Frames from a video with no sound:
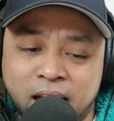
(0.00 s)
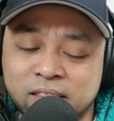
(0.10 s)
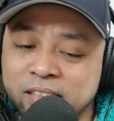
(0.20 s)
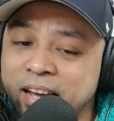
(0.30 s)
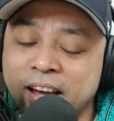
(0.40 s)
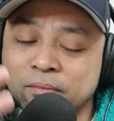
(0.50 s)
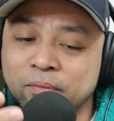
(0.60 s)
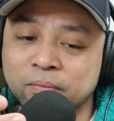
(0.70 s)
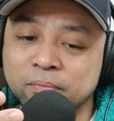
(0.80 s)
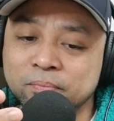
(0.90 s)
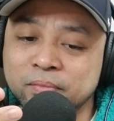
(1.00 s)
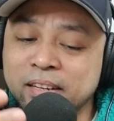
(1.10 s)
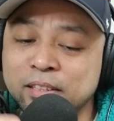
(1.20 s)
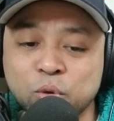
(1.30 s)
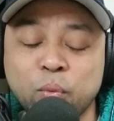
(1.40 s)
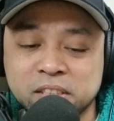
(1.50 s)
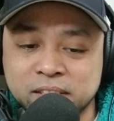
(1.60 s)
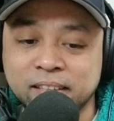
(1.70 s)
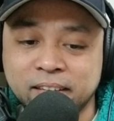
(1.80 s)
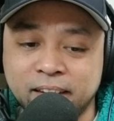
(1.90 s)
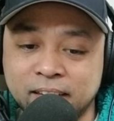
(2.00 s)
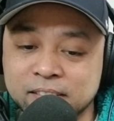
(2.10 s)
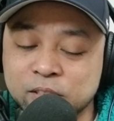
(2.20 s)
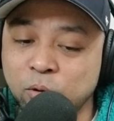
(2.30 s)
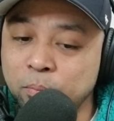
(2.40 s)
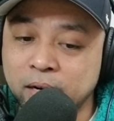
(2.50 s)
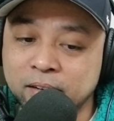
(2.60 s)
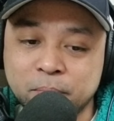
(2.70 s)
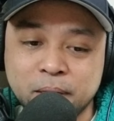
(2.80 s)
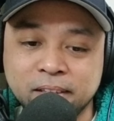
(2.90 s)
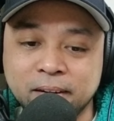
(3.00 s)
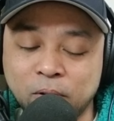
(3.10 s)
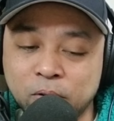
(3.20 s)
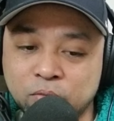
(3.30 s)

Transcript: I think I have I need to watch it again kasi sobrang nabitin ako.